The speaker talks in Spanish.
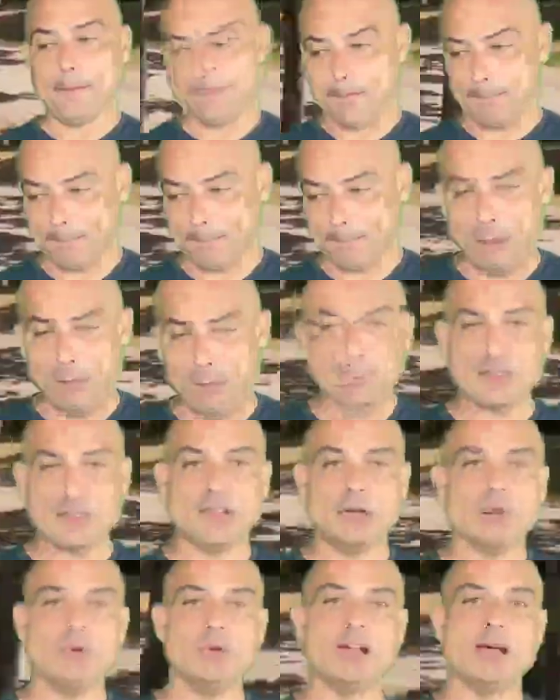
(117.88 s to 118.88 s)
vamos a
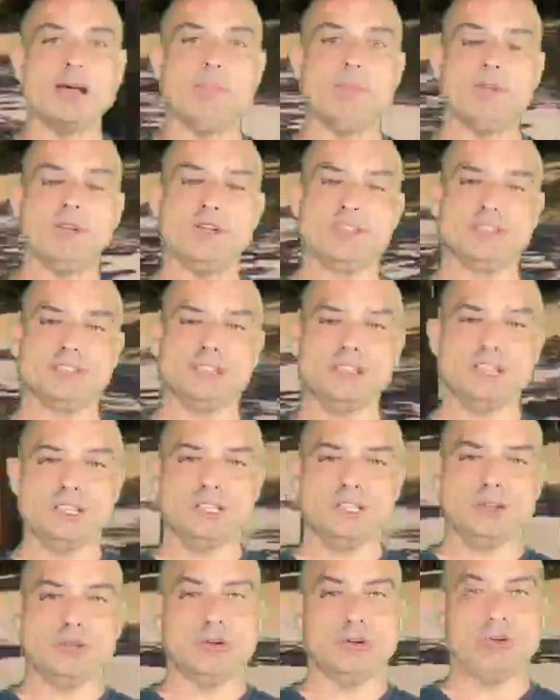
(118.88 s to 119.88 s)
hacer un cambio de
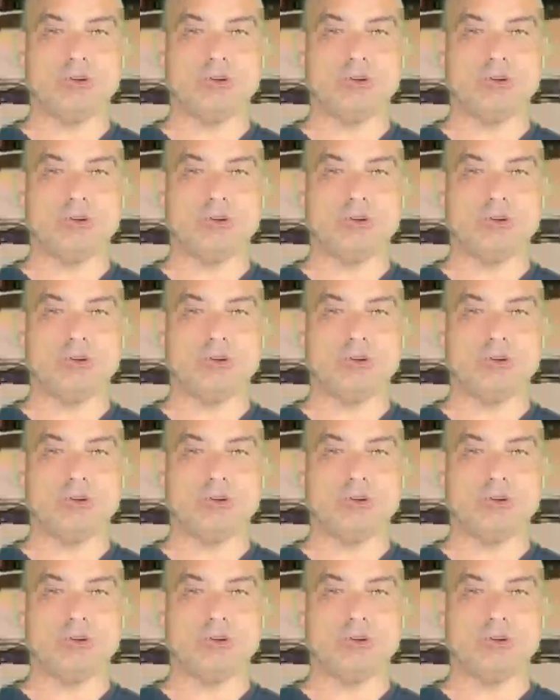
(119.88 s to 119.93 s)
sentido